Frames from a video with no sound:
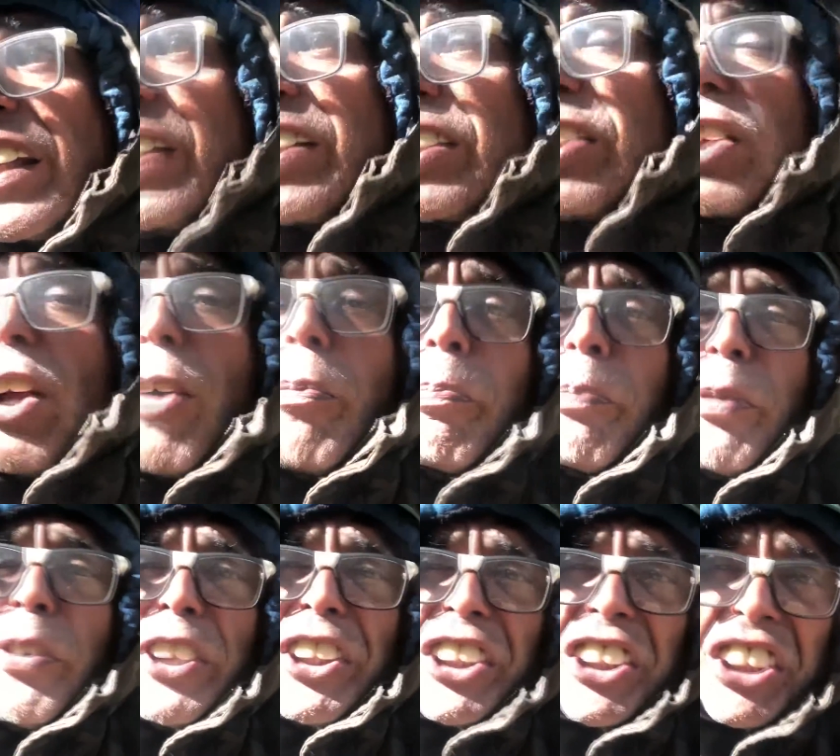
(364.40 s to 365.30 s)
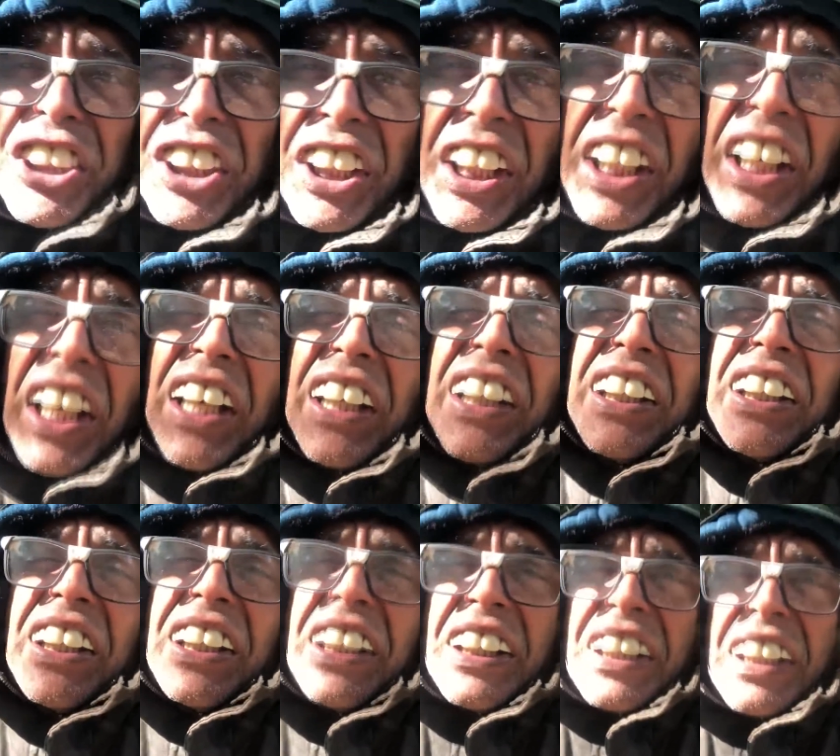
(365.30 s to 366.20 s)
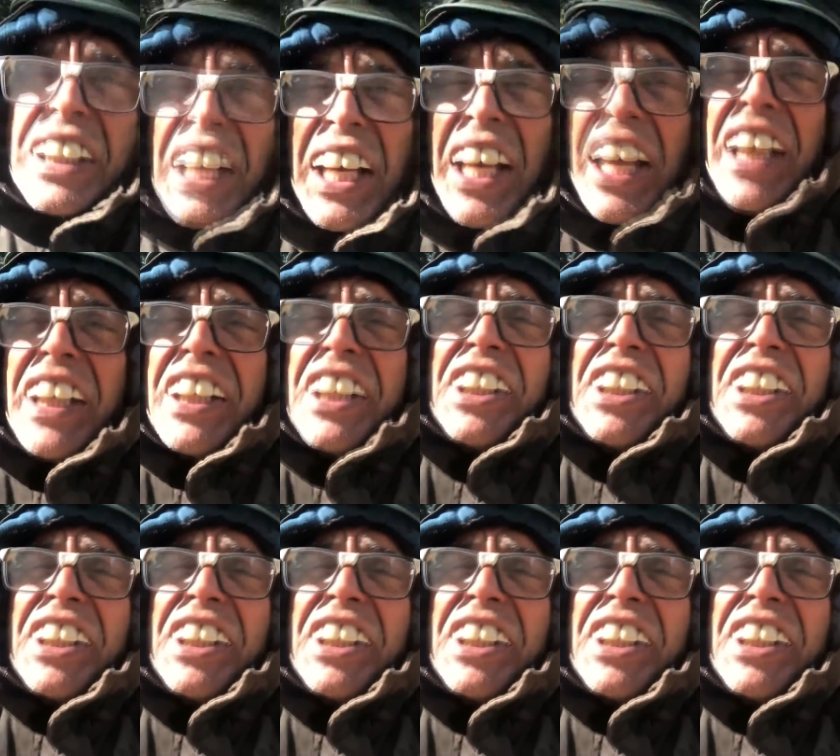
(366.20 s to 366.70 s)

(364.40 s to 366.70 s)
Só podia ser